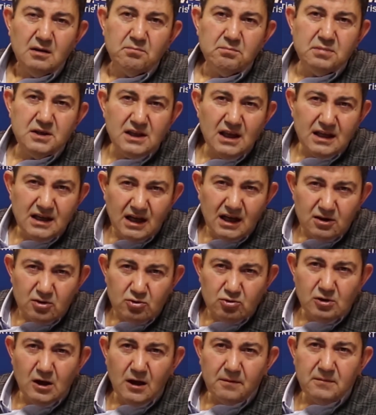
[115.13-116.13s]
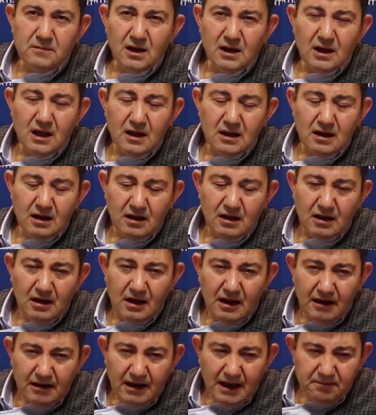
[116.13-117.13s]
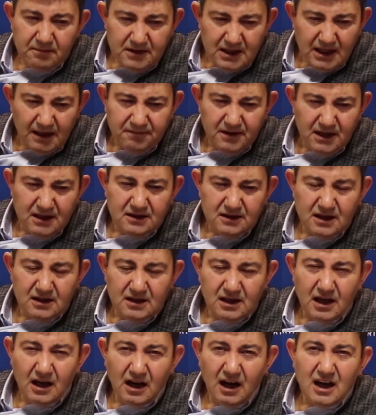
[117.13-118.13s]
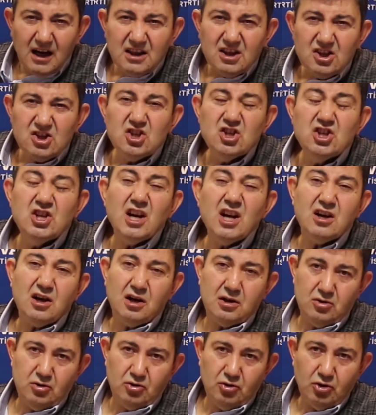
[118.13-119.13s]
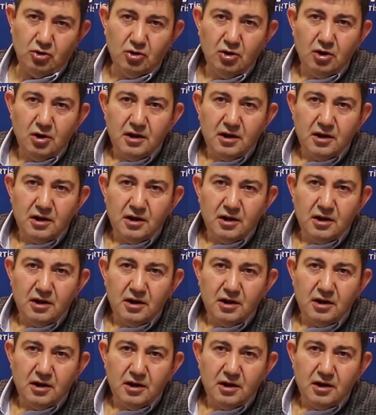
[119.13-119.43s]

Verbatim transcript: Bizdeki artış dünyadaki emtia fiyatlarında artış ikiye katlıyor.